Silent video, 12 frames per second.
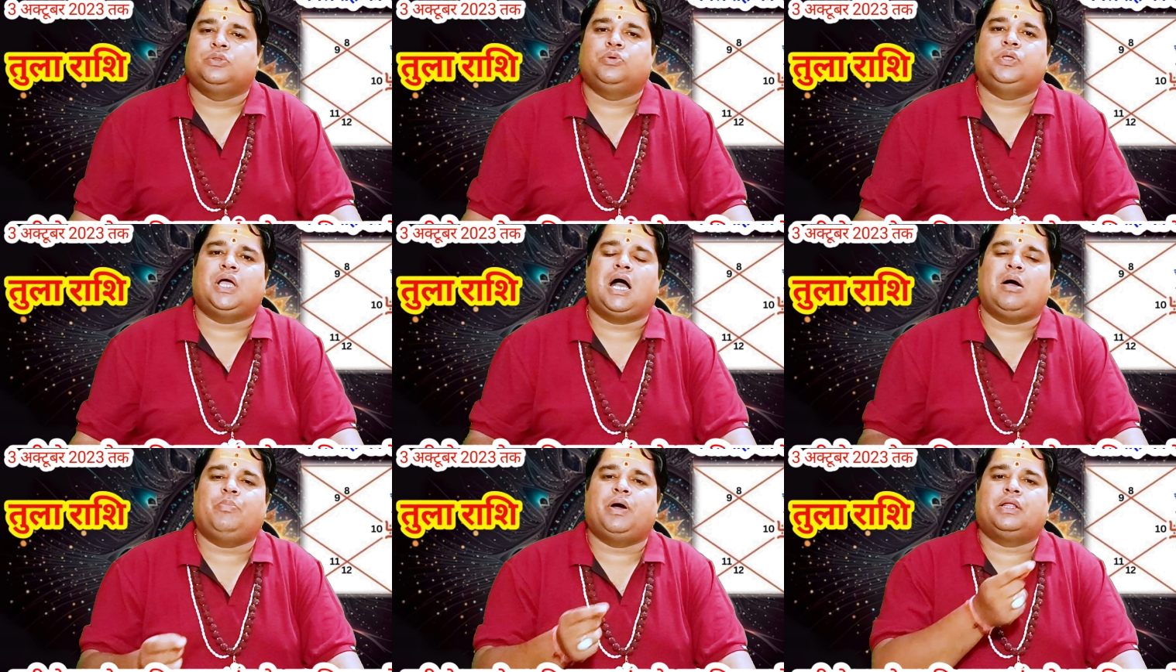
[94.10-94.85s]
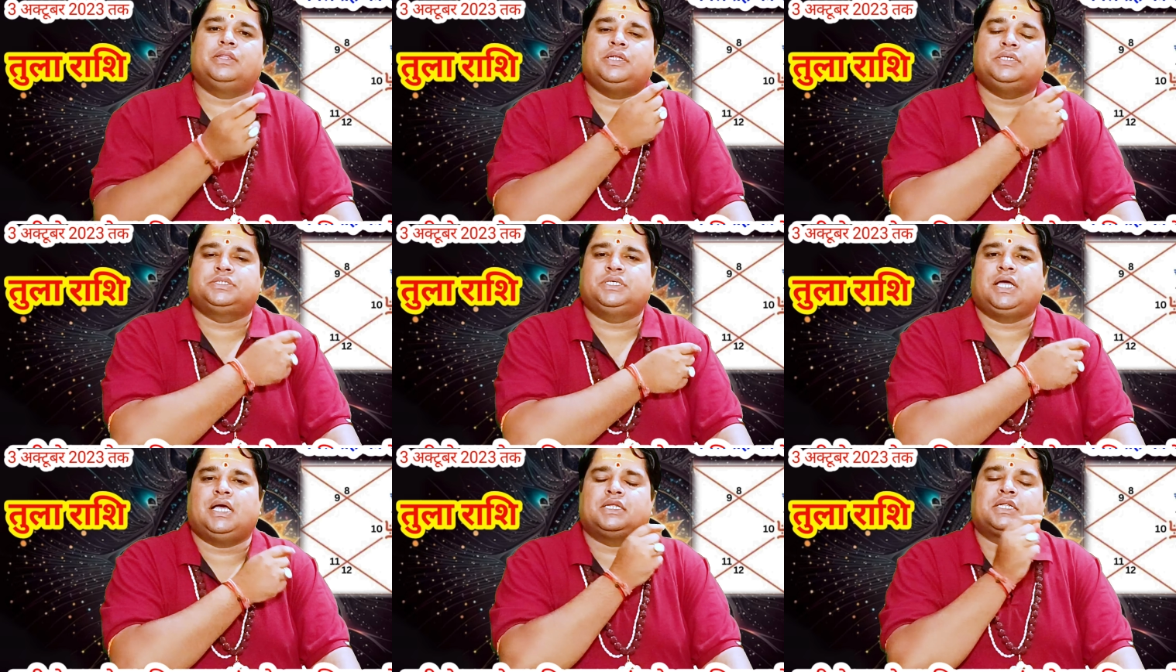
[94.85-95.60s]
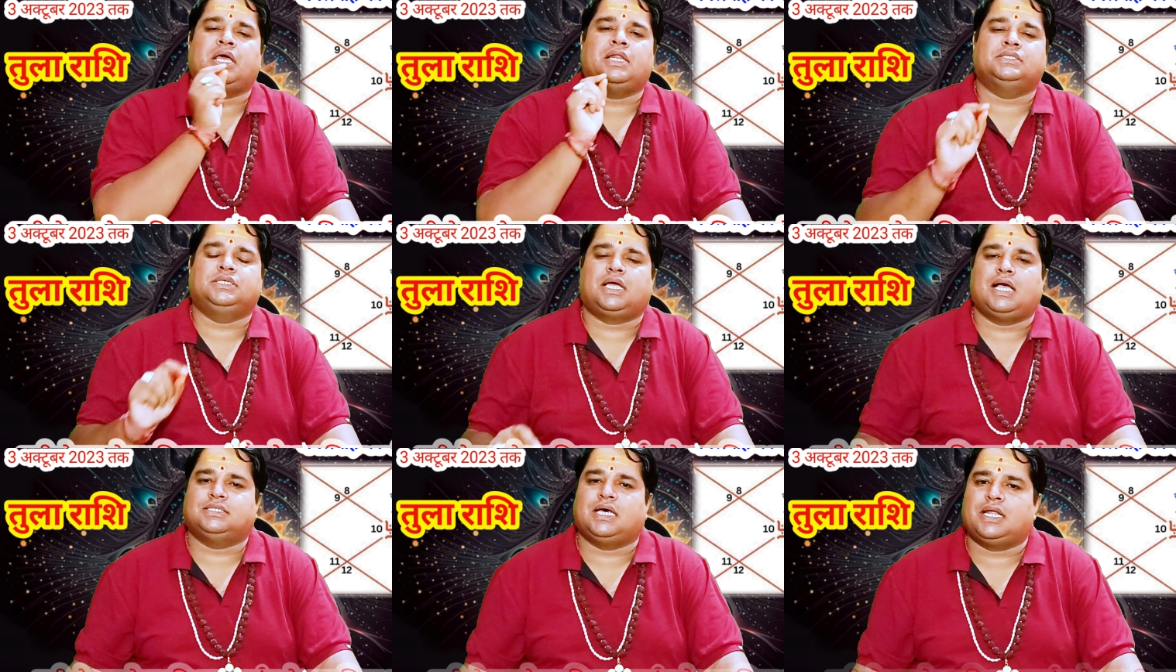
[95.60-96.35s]
तो यहाँ पर दृष्टि रहने से
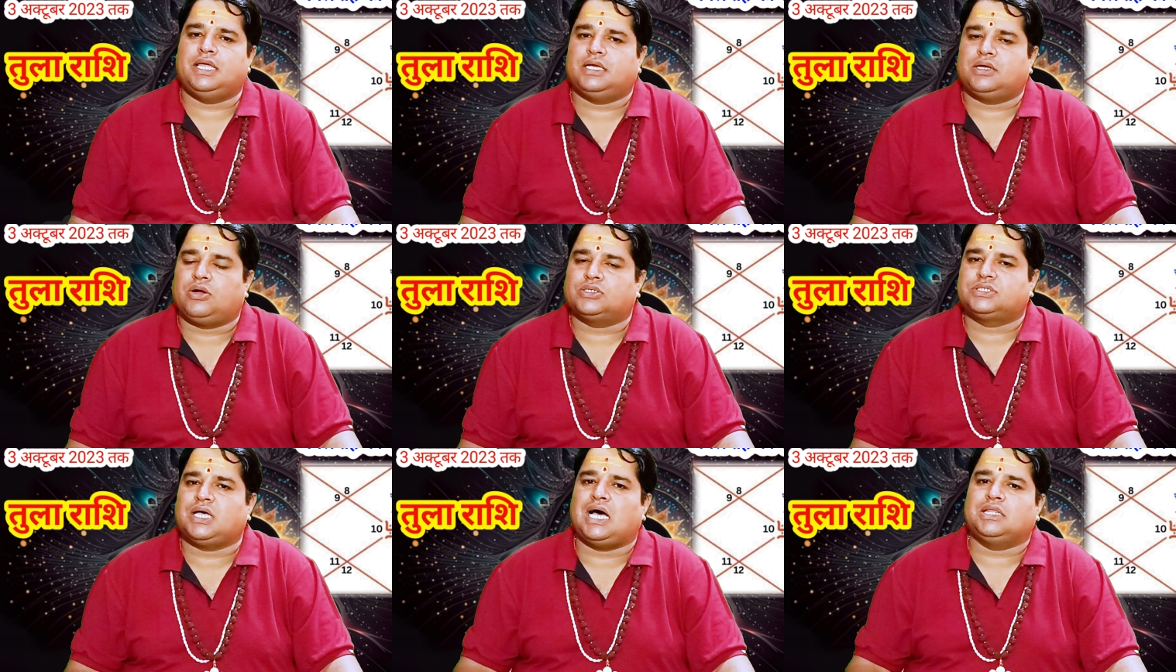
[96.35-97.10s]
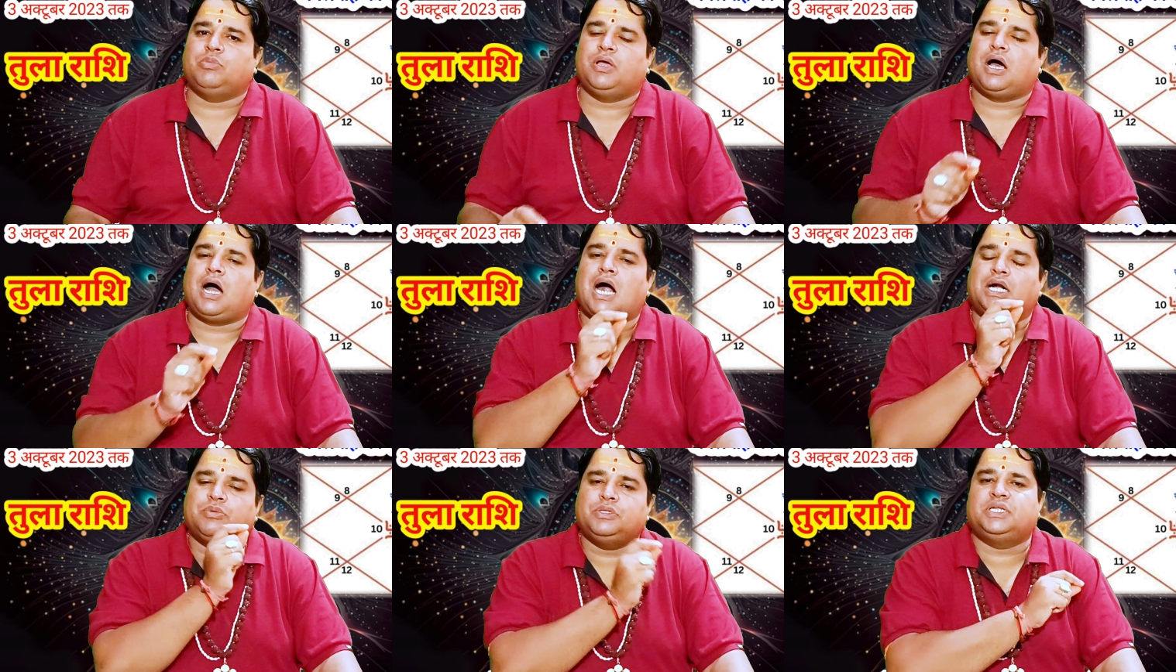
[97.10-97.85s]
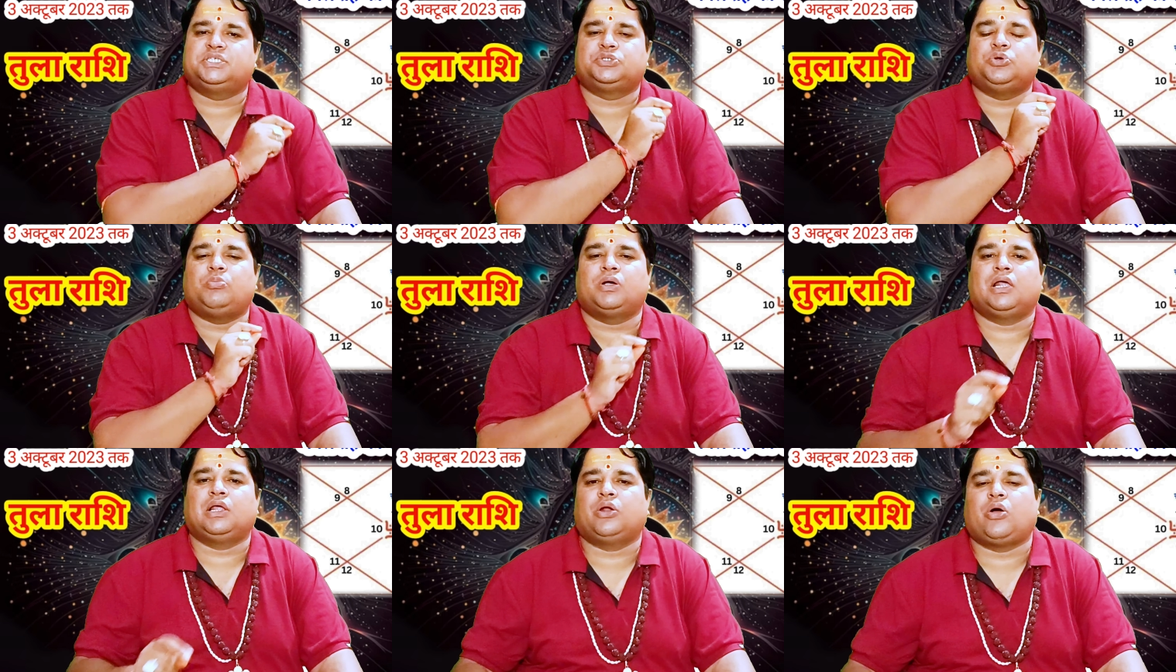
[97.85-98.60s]
कैसा रहेगा और साथ में आठवीं दृष्टि जो
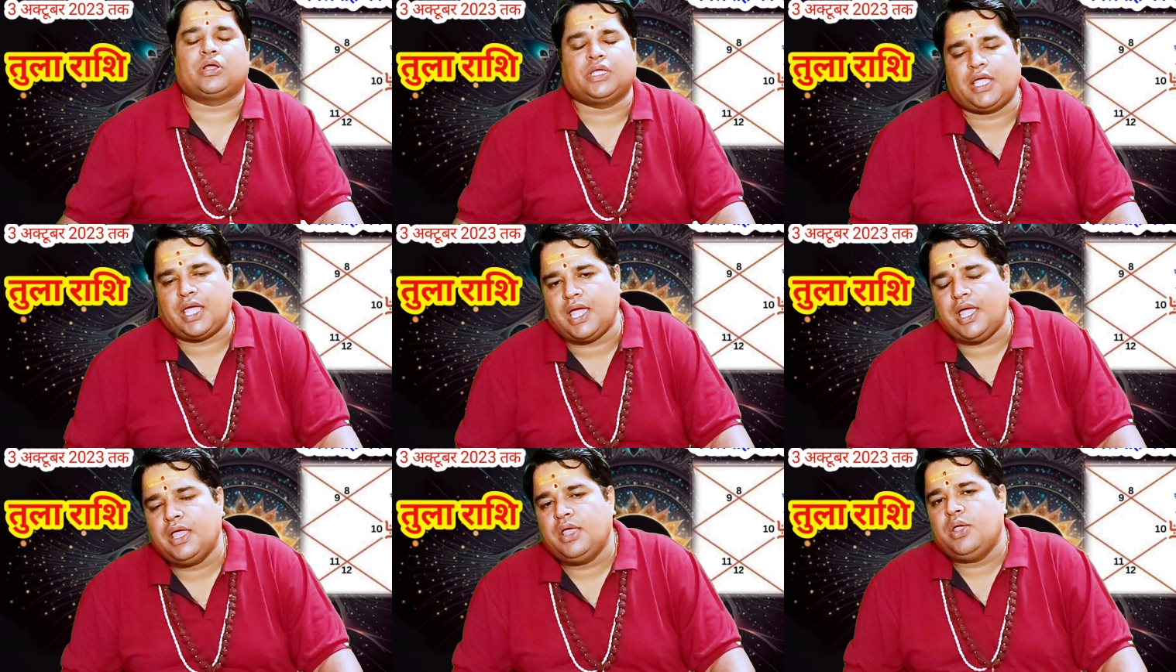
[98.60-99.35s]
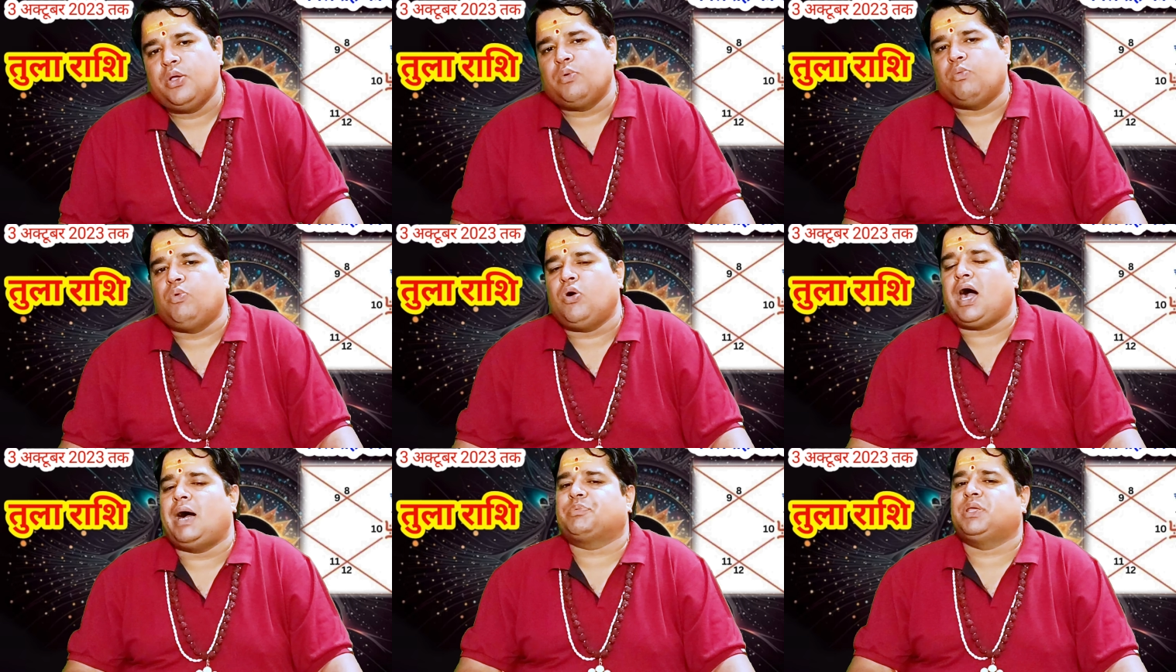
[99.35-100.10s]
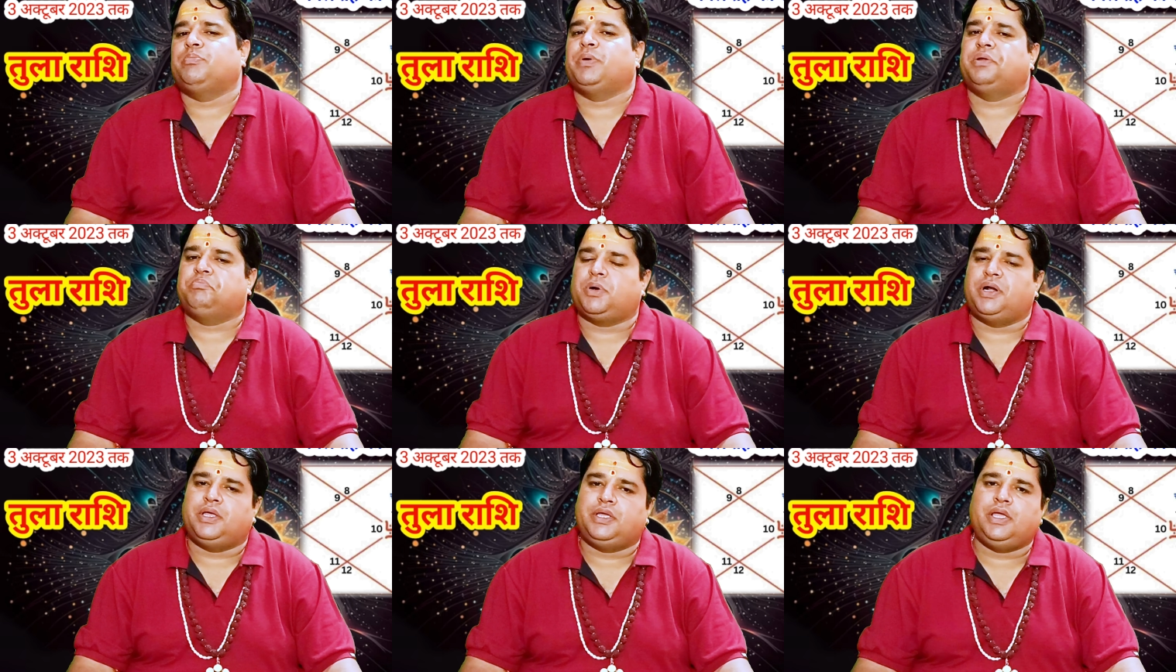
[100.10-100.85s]
मंगल ग्रह की है वो आपकी
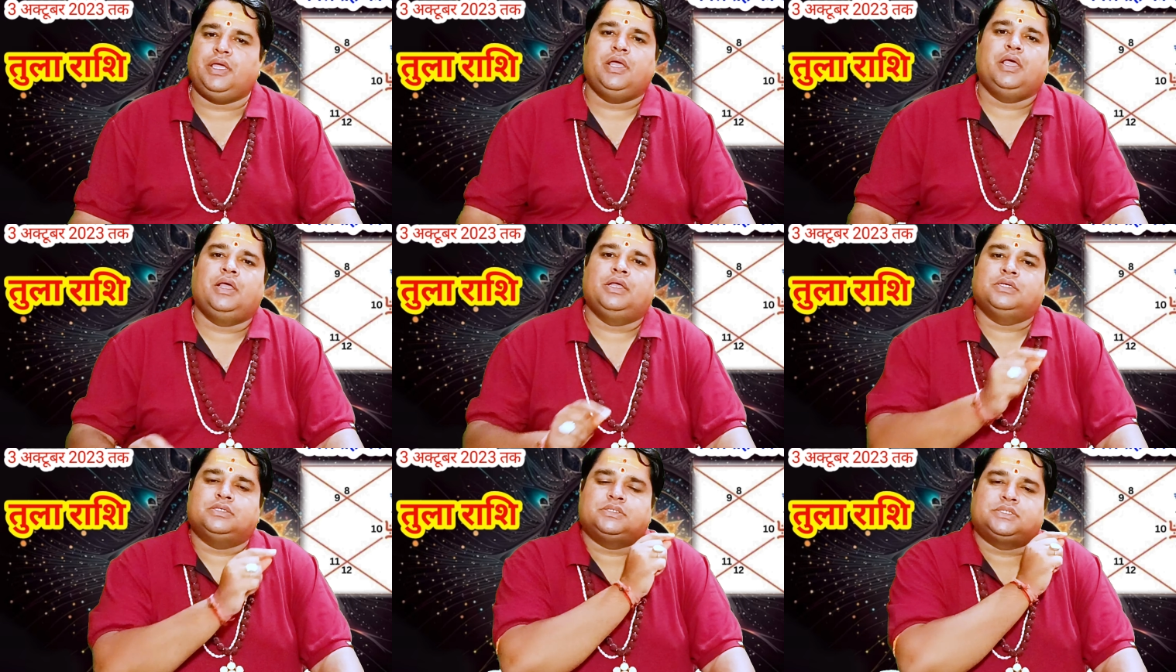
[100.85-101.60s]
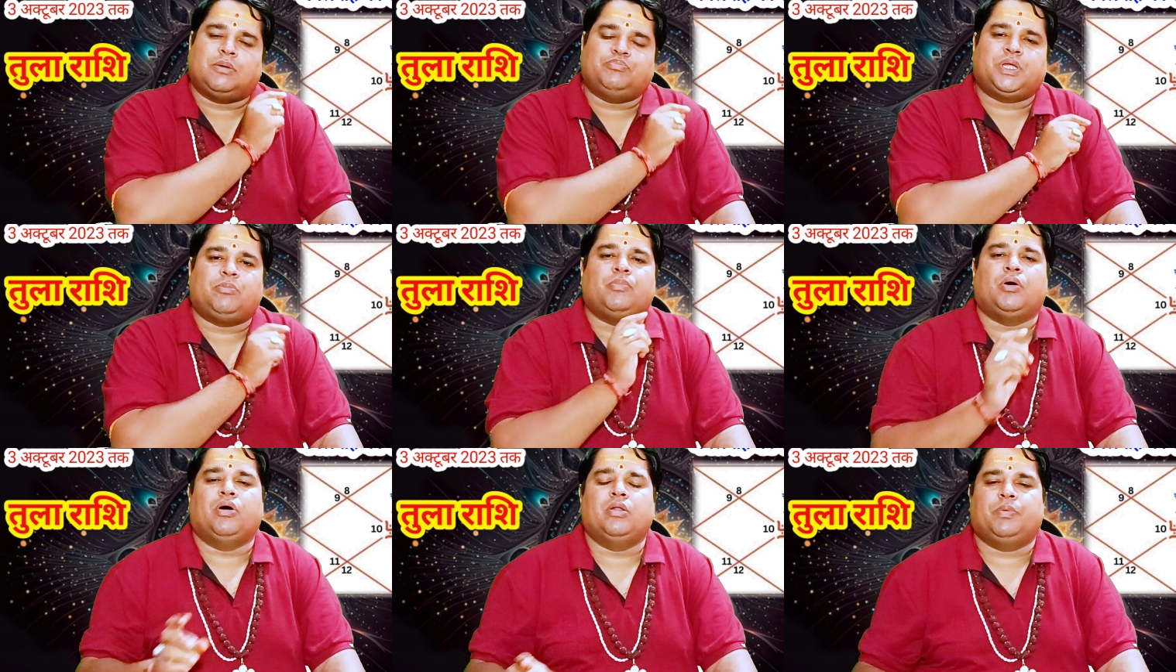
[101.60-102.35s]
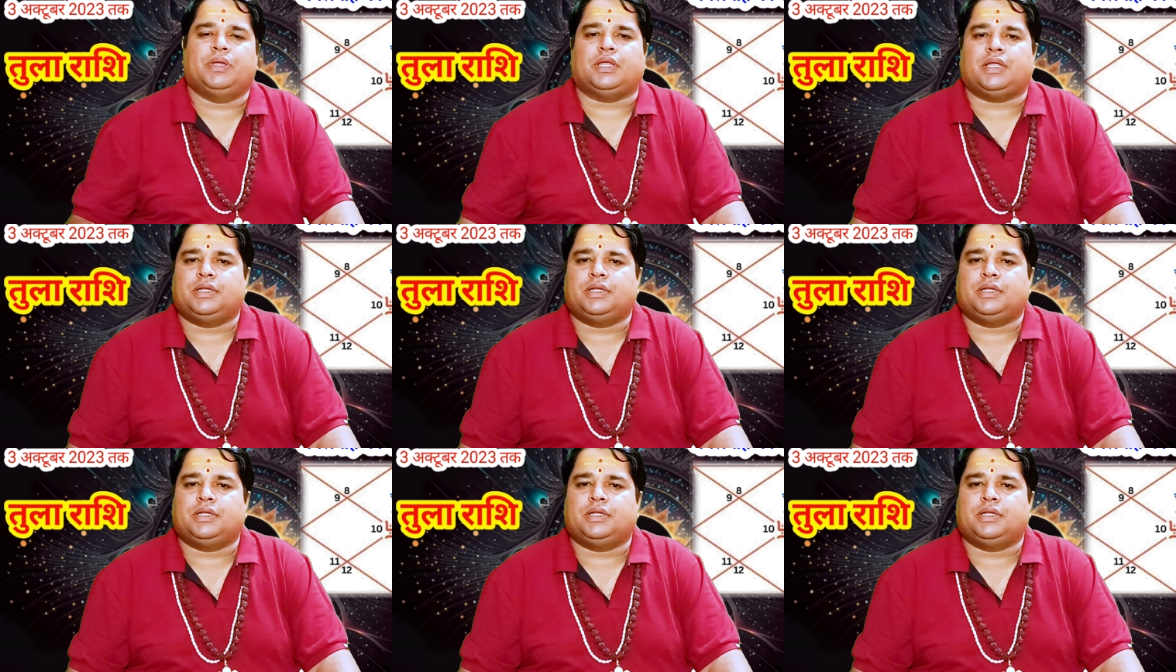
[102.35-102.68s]
पड़ेगी सप्तम भवन पे